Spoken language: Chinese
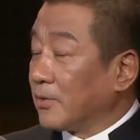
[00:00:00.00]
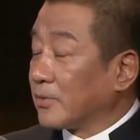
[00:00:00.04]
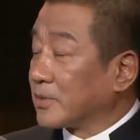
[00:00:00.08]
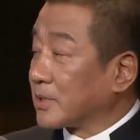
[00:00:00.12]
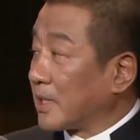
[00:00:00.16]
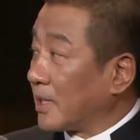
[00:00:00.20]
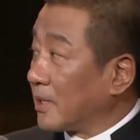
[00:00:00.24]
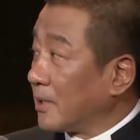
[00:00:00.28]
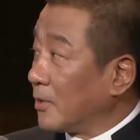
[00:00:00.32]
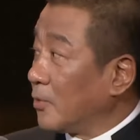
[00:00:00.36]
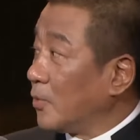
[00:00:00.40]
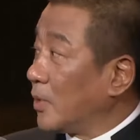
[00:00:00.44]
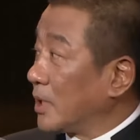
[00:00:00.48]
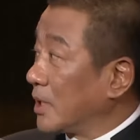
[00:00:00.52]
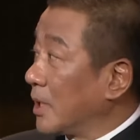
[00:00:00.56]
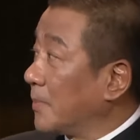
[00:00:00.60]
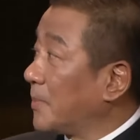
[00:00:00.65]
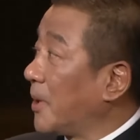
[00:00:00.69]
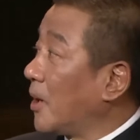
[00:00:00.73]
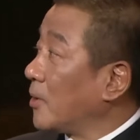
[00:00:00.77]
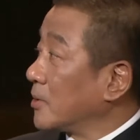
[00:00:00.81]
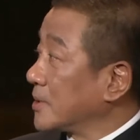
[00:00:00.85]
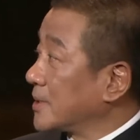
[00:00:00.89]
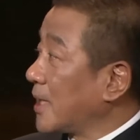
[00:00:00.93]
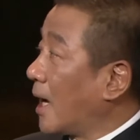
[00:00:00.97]
又成了我的
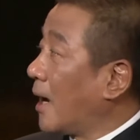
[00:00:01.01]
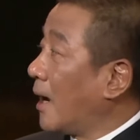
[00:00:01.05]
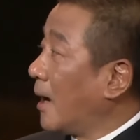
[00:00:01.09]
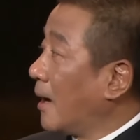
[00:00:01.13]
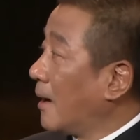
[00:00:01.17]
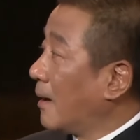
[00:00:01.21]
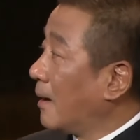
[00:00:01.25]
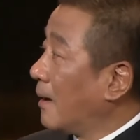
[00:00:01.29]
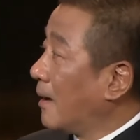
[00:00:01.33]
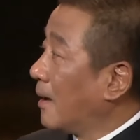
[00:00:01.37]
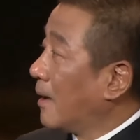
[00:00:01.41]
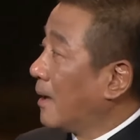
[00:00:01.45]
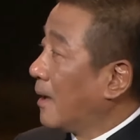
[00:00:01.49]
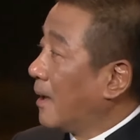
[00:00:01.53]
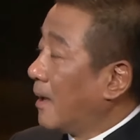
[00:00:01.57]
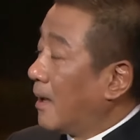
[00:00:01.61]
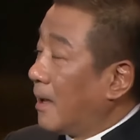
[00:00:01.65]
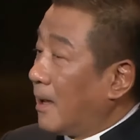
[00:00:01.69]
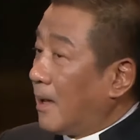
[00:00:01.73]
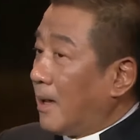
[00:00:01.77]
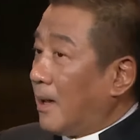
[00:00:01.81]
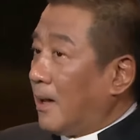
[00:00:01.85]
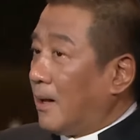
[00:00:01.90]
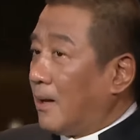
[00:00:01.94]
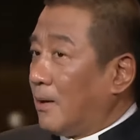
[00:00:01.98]
宝藏，
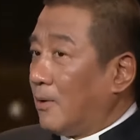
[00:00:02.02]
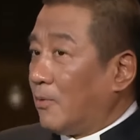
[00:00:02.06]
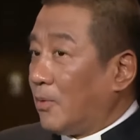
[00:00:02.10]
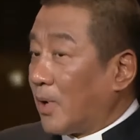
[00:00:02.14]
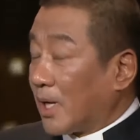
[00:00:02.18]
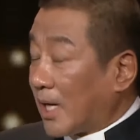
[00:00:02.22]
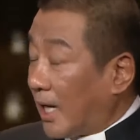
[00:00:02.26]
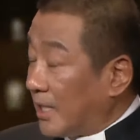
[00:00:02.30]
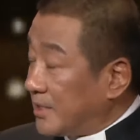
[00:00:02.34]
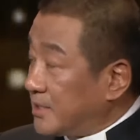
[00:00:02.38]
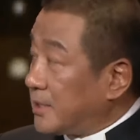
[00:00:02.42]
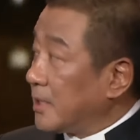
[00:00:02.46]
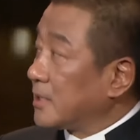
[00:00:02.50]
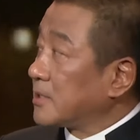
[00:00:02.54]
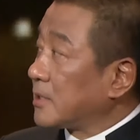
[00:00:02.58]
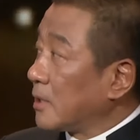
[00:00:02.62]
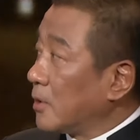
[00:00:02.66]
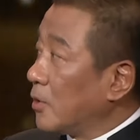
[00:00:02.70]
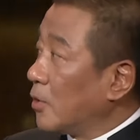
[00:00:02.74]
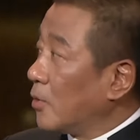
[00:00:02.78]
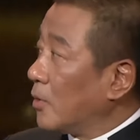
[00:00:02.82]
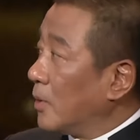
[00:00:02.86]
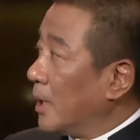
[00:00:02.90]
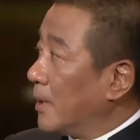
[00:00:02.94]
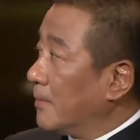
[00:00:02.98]
呃，我感谢
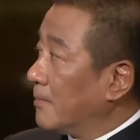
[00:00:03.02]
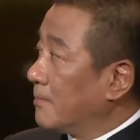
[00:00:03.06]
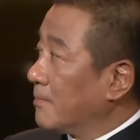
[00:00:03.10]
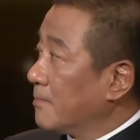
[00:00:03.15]
生活，